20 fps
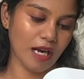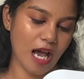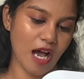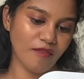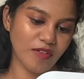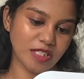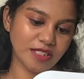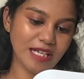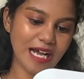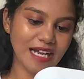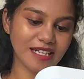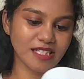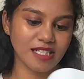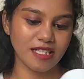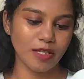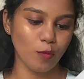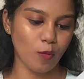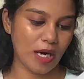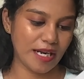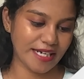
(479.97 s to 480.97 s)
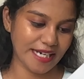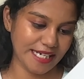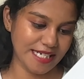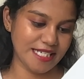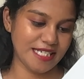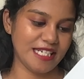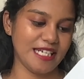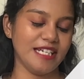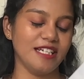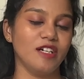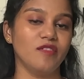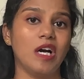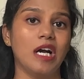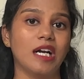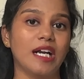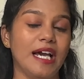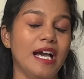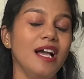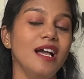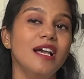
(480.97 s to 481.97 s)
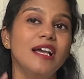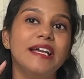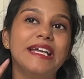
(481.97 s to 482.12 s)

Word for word: நான் வந்து ஒன் actually 199க்கு வாங்கினேன்